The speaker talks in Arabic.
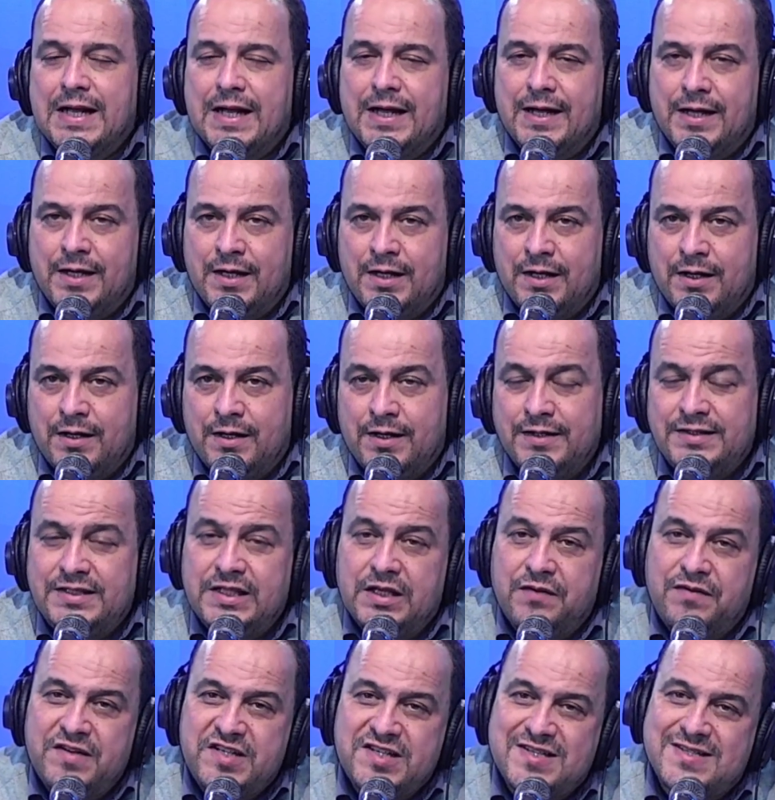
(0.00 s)
آه انت
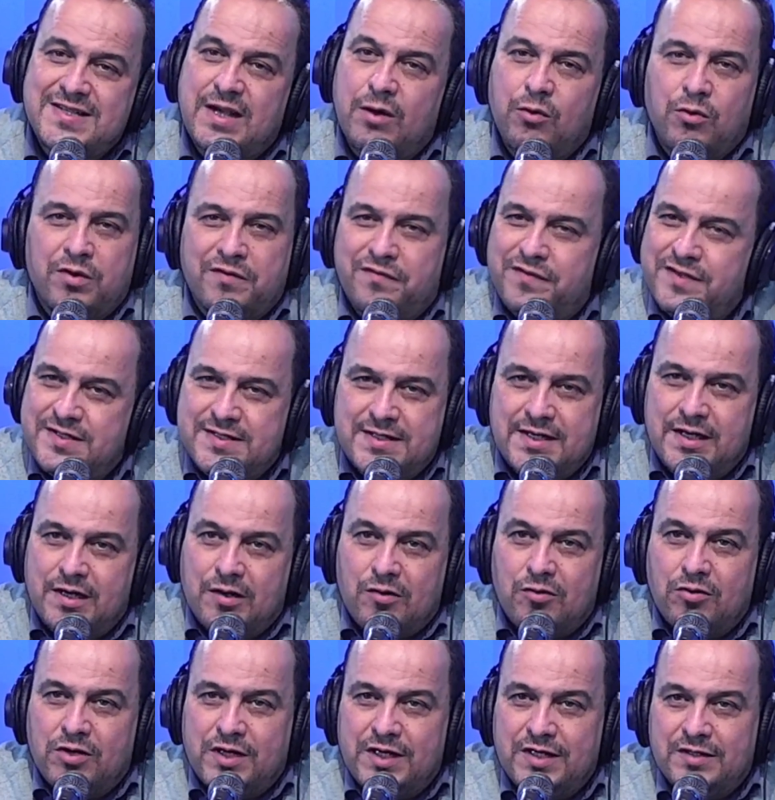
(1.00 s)
كيفاش تصور فسر لنا
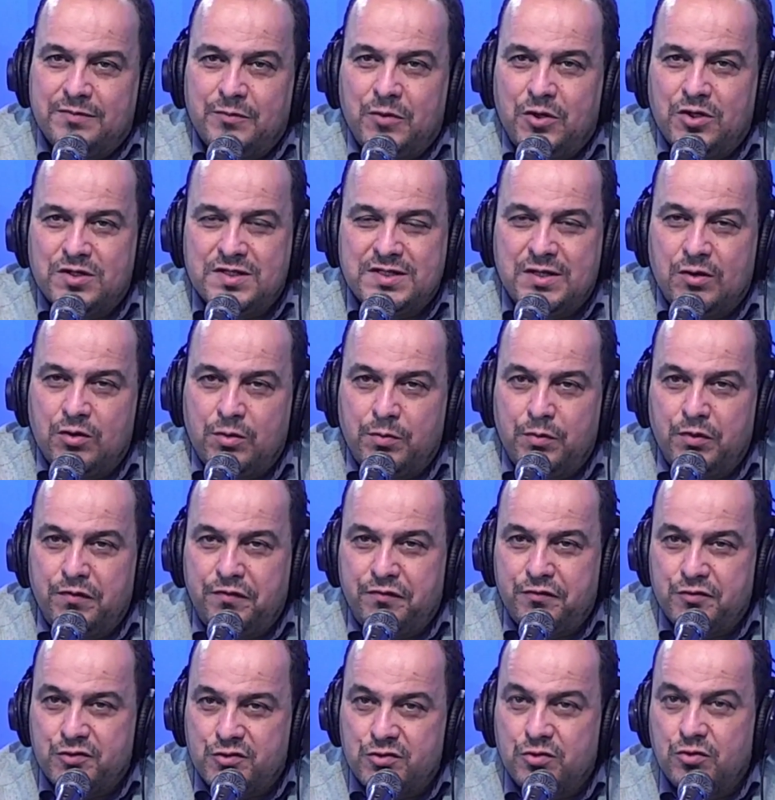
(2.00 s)
كونكريتمون تصور
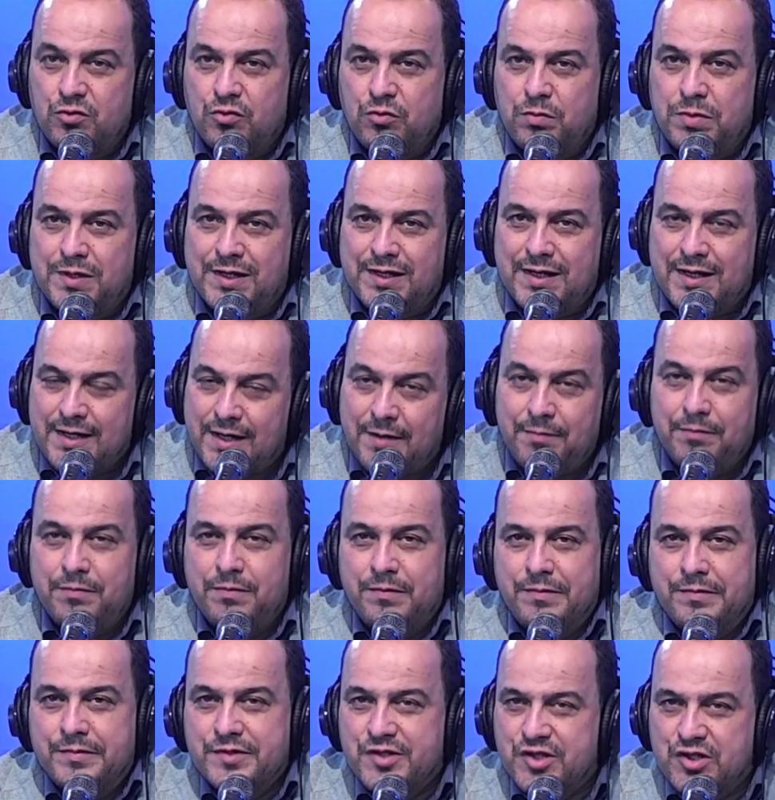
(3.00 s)
بالفيزو
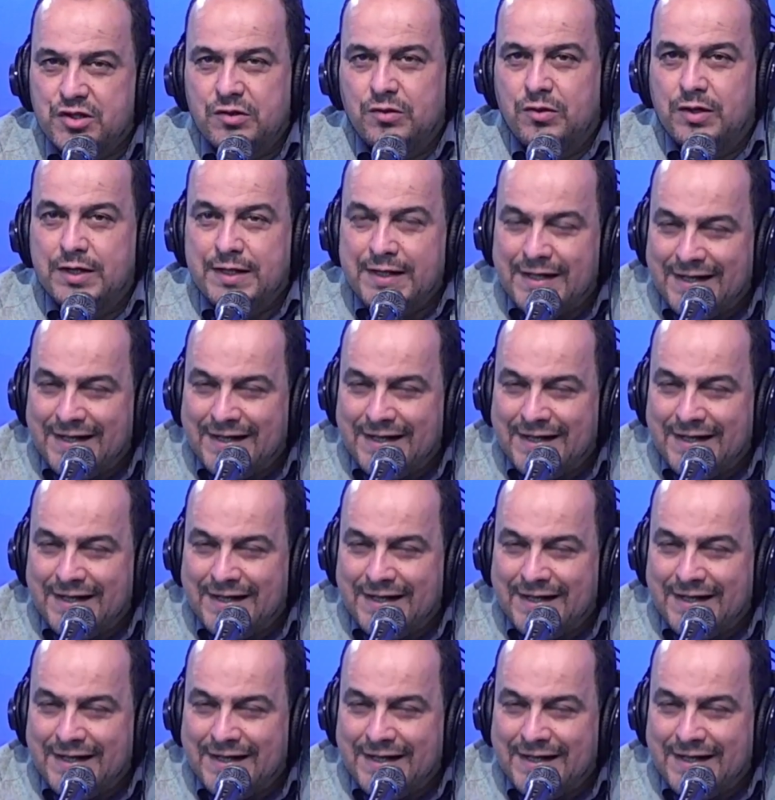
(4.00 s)
بالقلم بشنو